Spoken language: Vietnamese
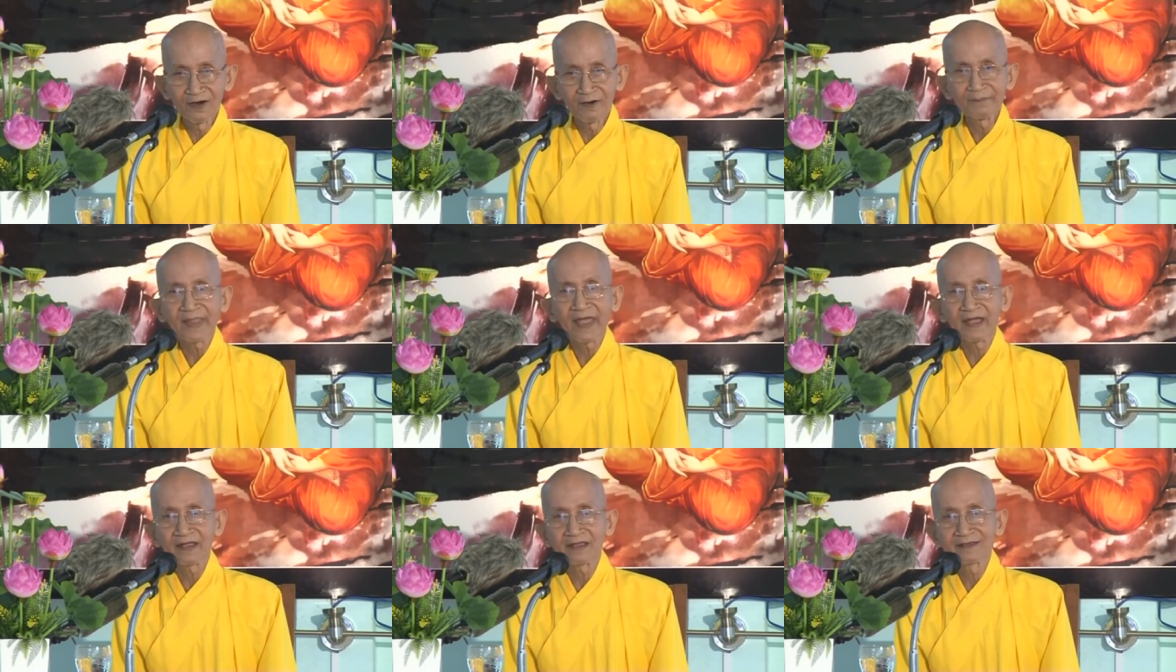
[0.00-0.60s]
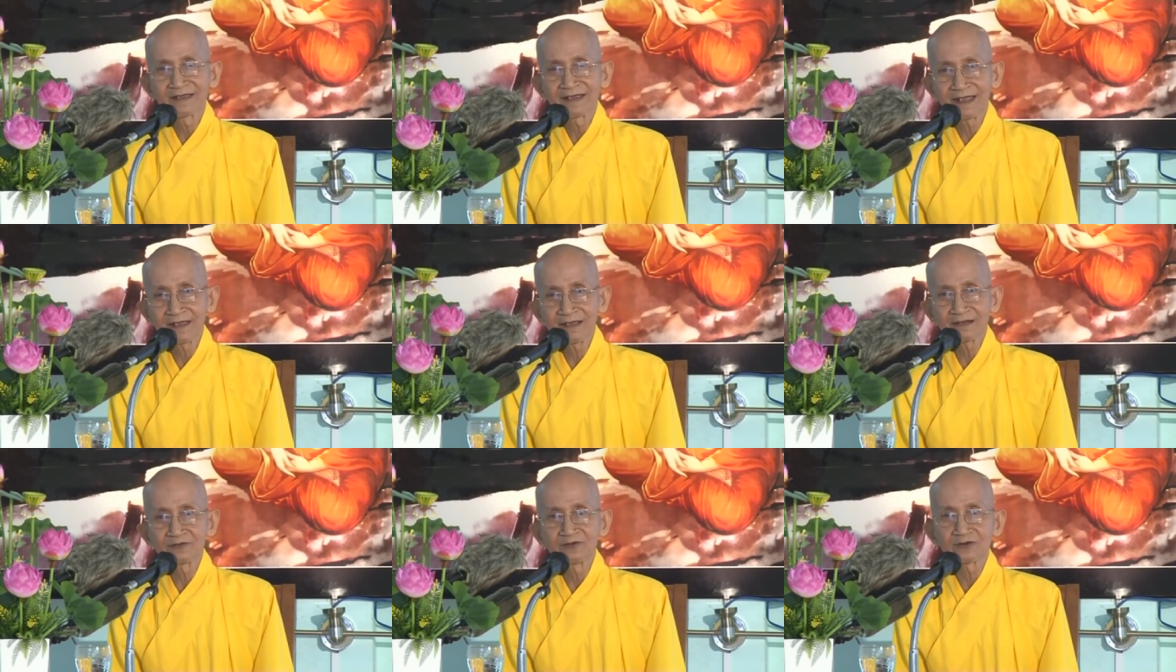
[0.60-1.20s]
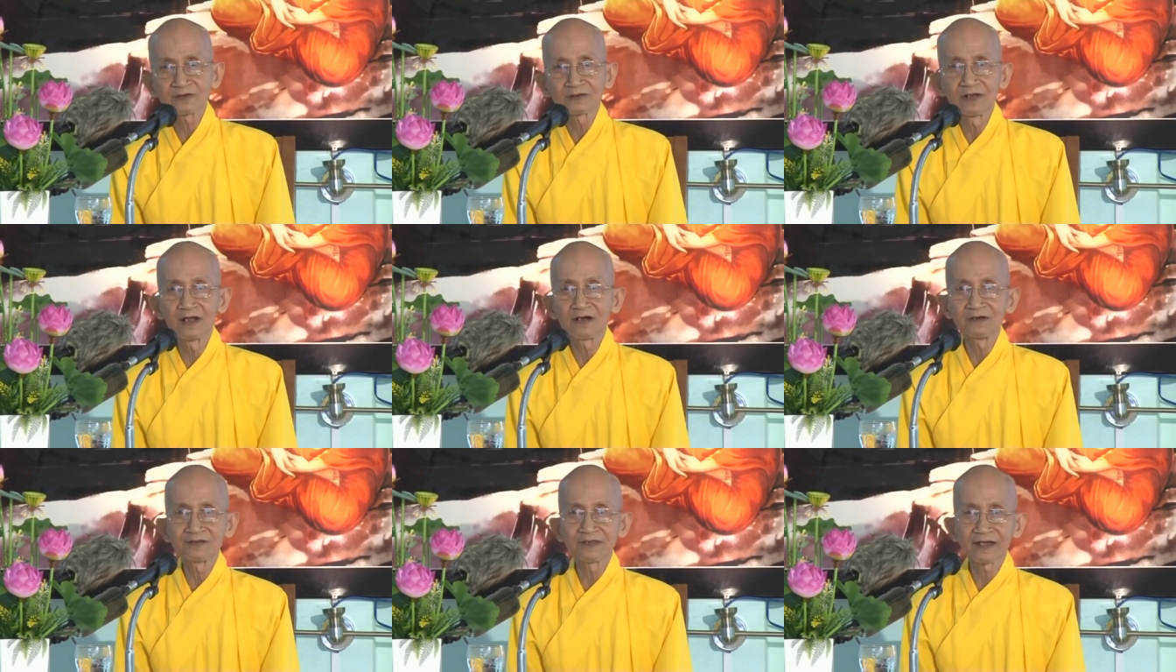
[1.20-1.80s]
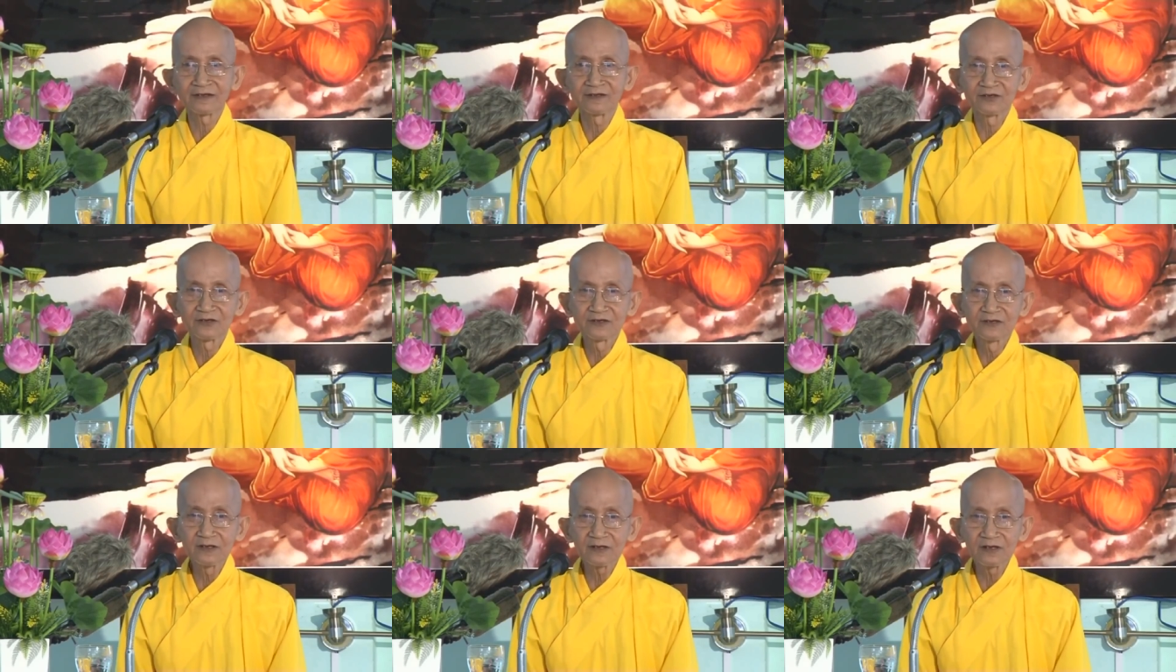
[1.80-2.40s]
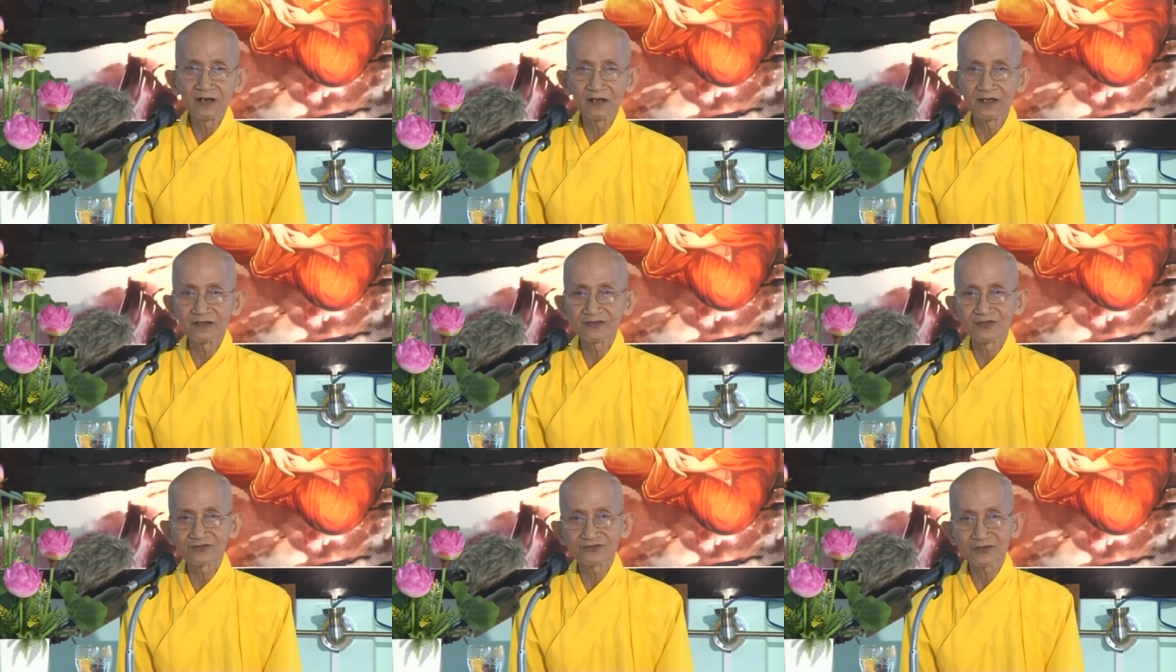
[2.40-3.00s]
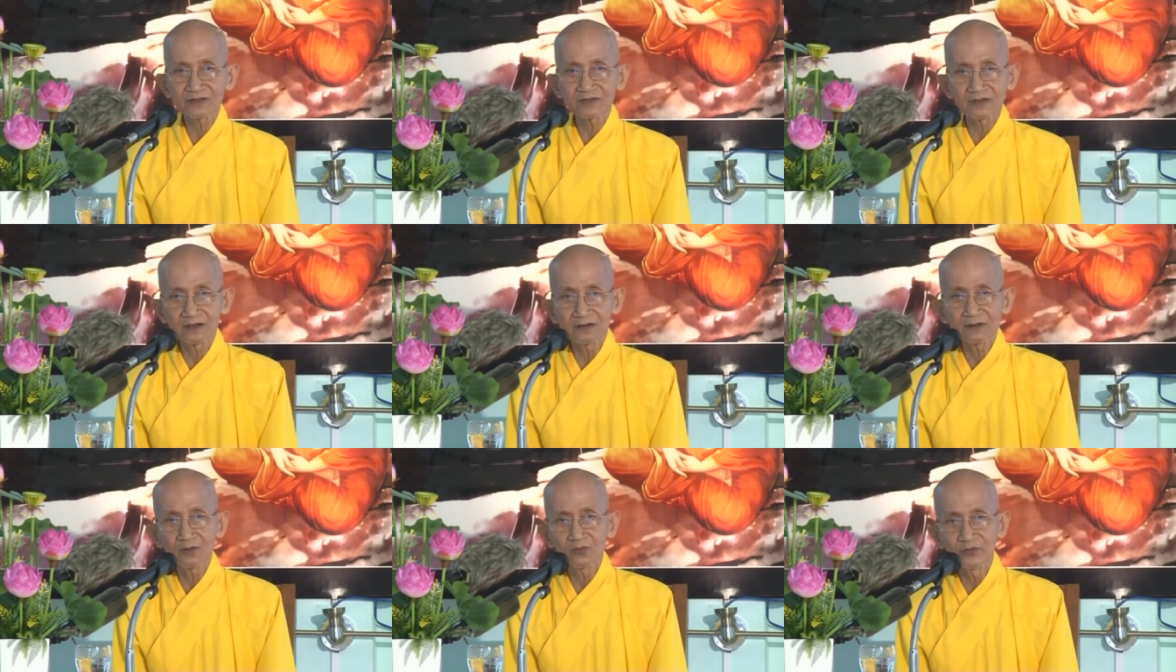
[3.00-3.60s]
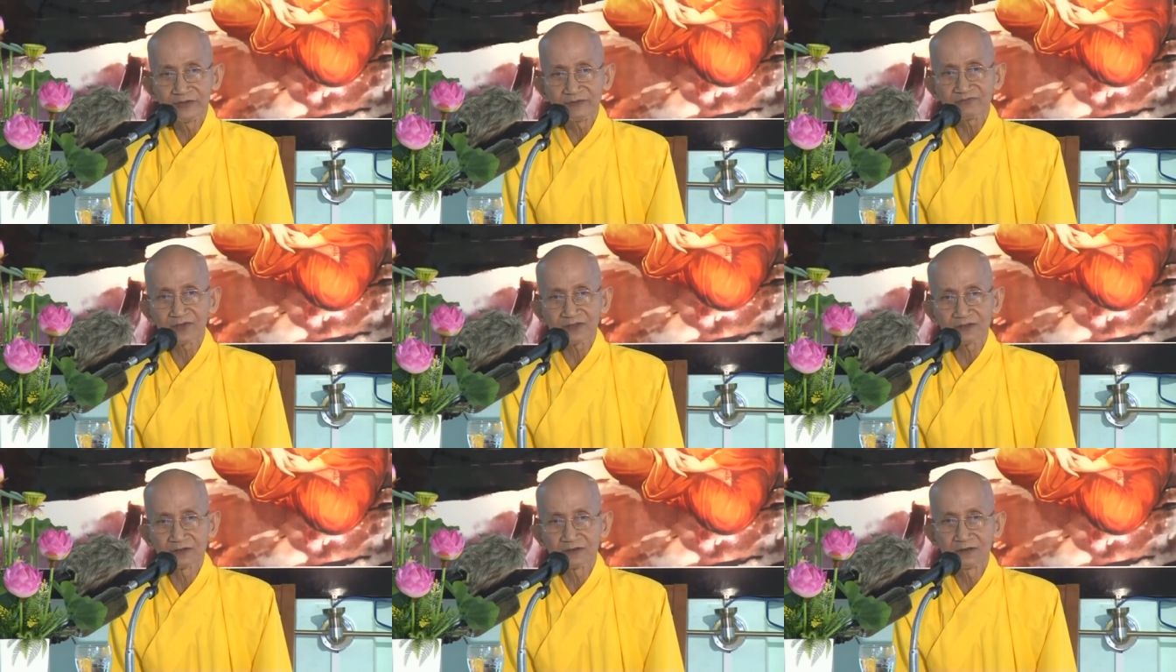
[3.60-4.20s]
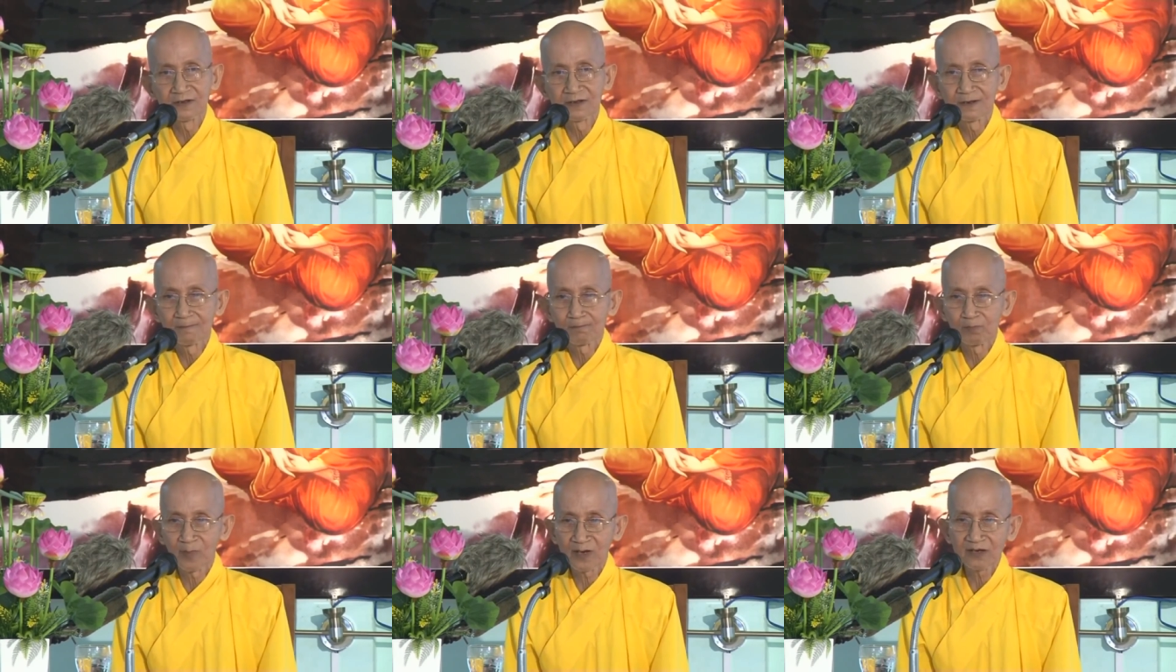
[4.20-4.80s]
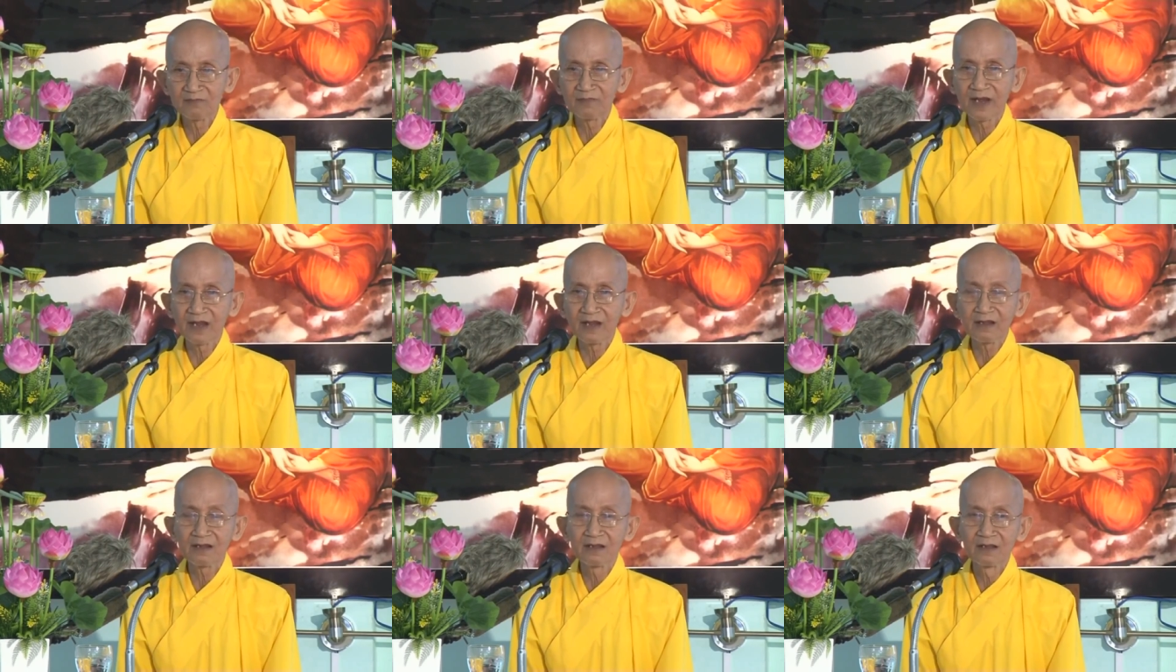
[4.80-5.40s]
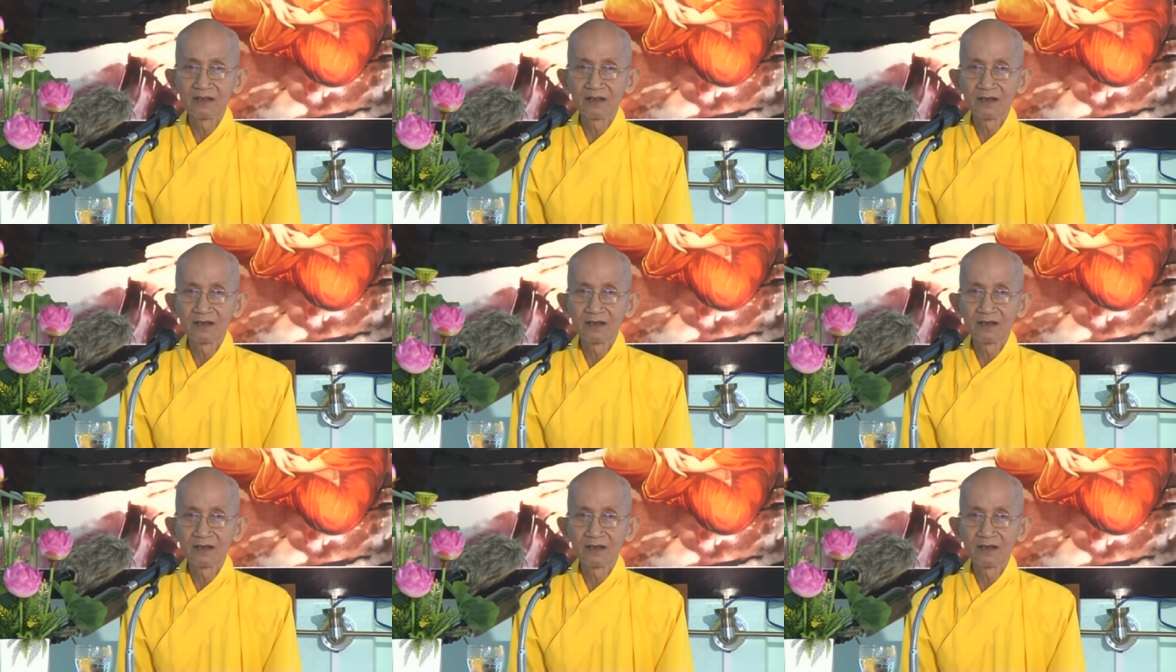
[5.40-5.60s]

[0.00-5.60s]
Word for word: hôm nay nghe được lời thầy khích lệ và sách tấn quý phật tử mạnh mẽ